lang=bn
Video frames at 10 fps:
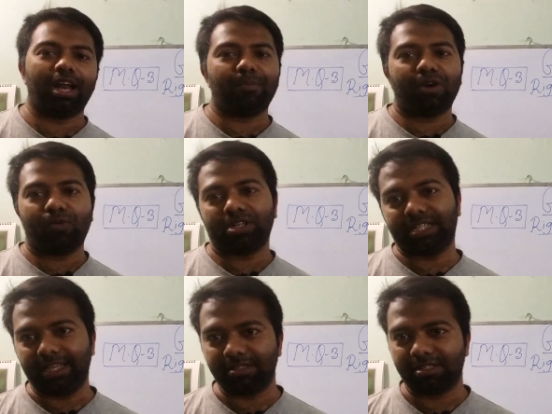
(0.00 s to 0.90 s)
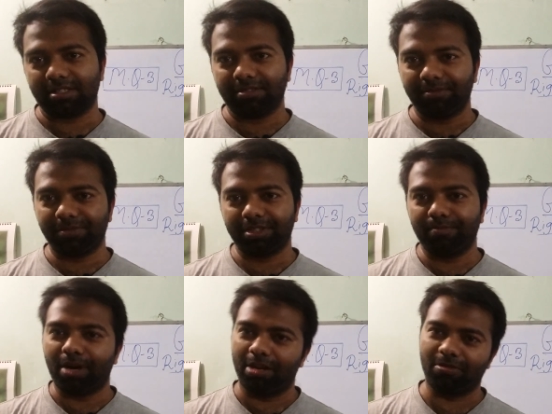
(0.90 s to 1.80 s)
নাম্বার ওয়ান টেন্স
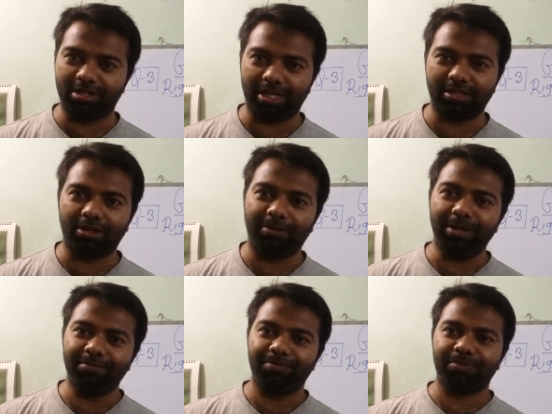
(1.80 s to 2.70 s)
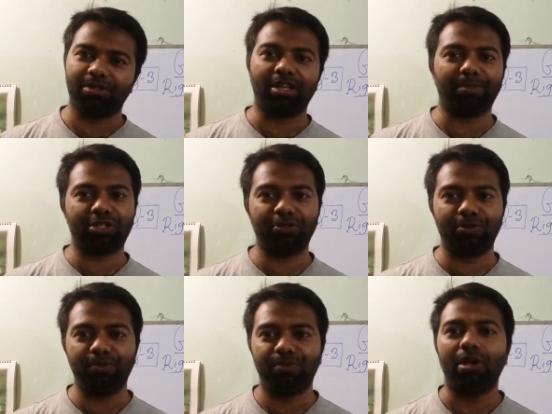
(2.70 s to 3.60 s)
ভালো করে জানতে হবে নাম্বার টু
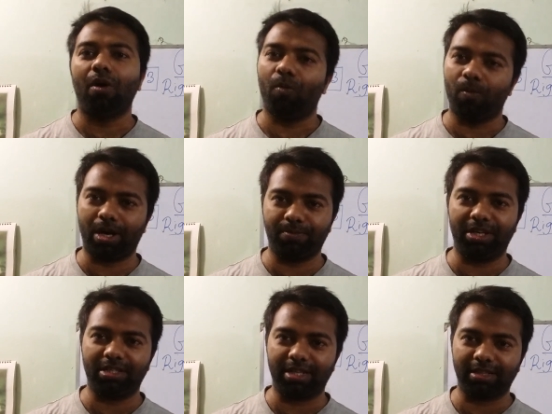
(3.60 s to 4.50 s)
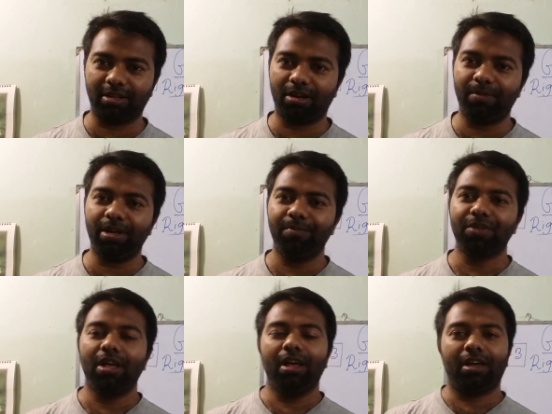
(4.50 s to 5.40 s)
ওয়ার্ড মিনিং জানতে হবে
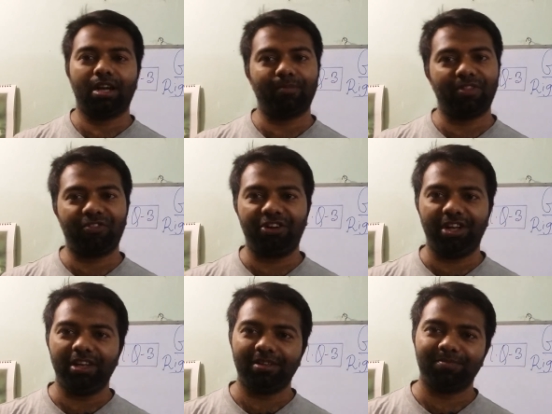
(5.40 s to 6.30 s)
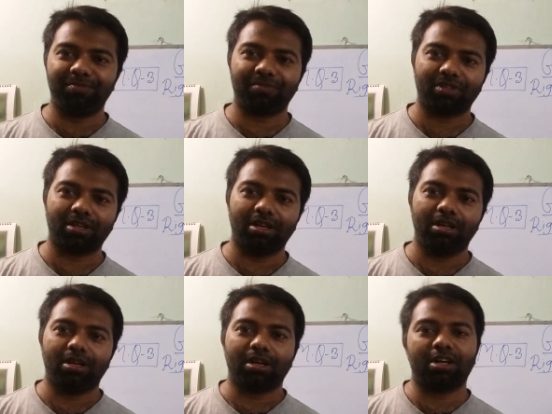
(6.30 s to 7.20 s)
নাম্বার থ্রি
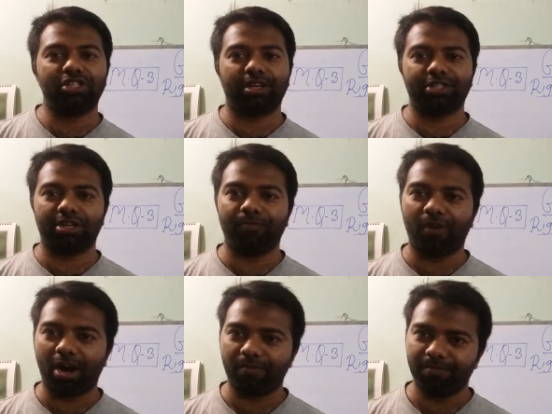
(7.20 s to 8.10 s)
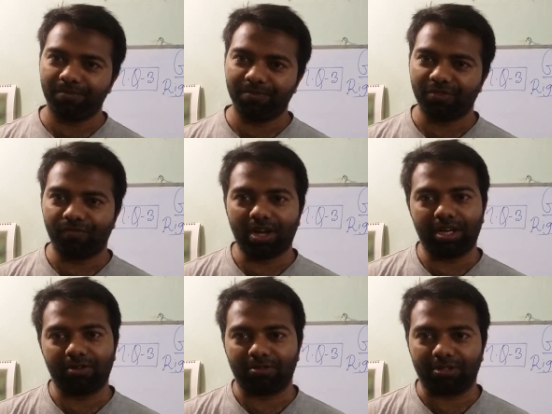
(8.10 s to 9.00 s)
কনজাগেশন অফ ভার্ব
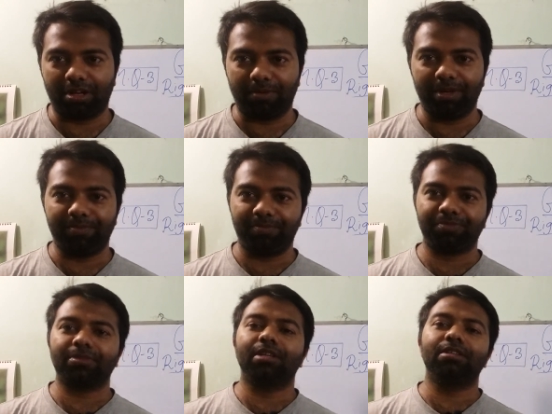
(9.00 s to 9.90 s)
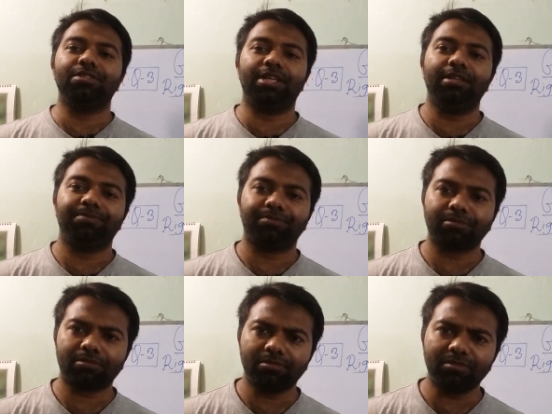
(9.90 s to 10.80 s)
ফাইন্ড আউট করতে হবে যে
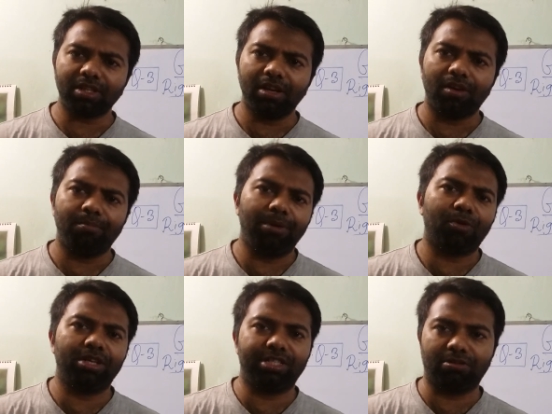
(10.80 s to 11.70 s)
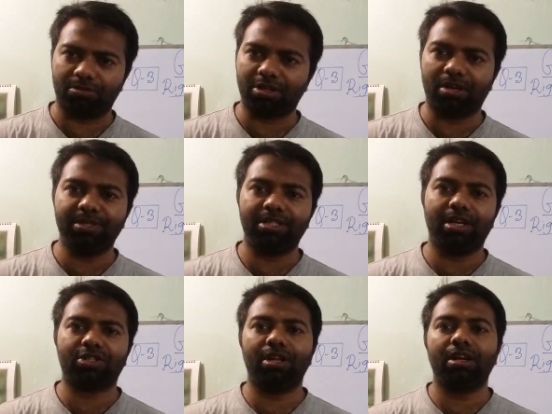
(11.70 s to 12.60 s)
মেমোরাইজিং করতে হবে যে
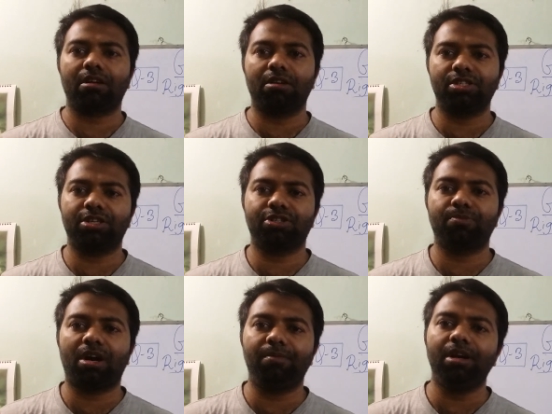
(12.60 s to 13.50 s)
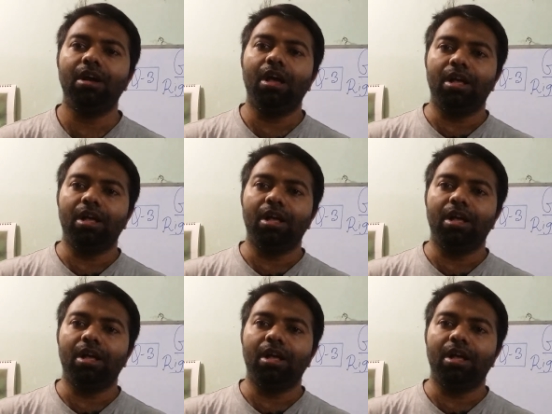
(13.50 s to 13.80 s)
আসলে কনজাগেশন ভার্বের